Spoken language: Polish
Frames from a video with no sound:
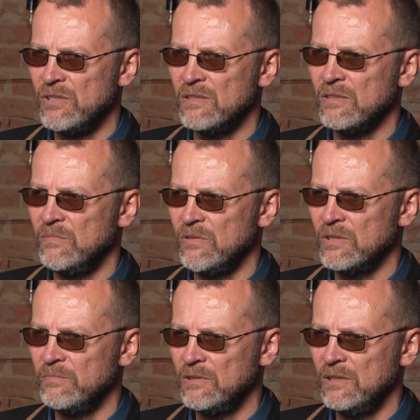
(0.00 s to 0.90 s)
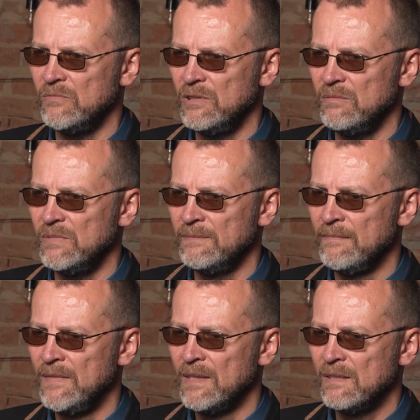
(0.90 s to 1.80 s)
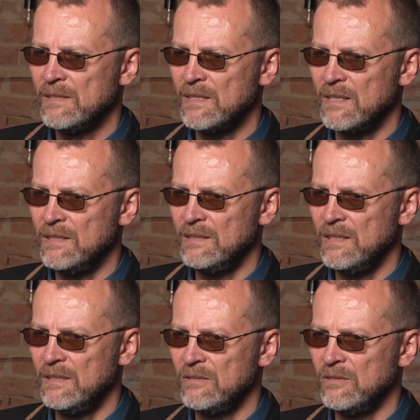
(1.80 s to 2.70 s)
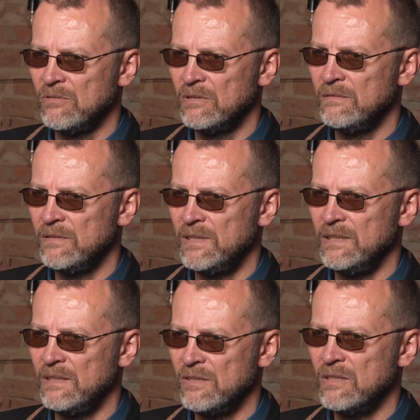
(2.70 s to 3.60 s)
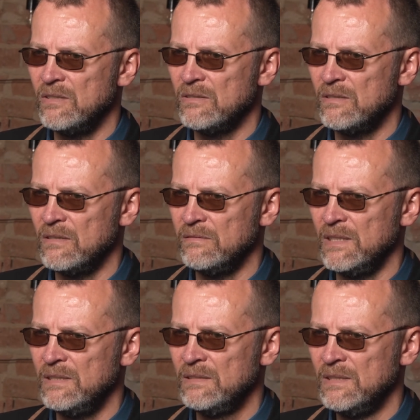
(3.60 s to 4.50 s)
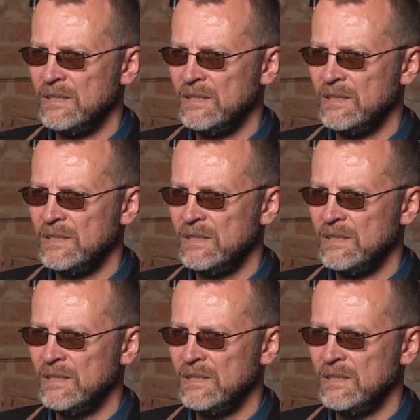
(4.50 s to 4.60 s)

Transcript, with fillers: się sobą, że podejmujemy starania o kultywowanie naszego zdrowia,